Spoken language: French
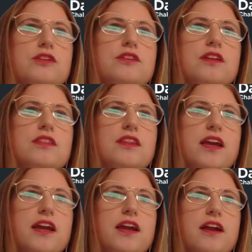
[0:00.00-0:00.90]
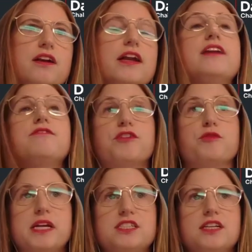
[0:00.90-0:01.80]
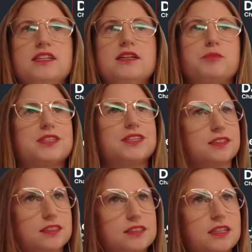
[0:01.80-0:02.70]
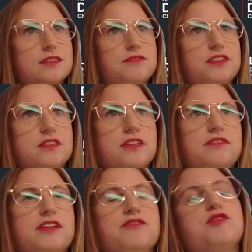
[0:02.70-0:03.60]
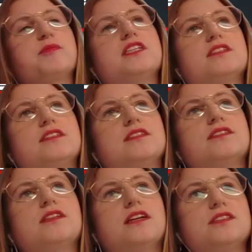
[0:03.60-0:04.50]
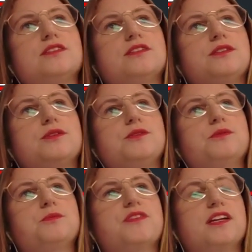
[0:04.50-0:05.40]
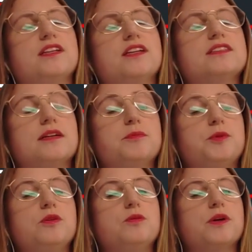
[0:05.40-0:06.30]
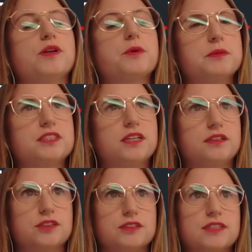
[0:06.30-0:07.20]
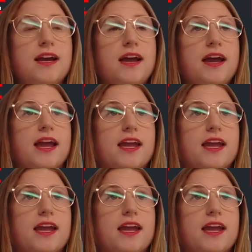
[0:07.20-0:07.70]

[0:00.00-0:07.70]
créer une relation de confiance avec les refuges et s'assurer qu'ils euh, utilisent et, incluent leurs informations, notamment les informations sensibles.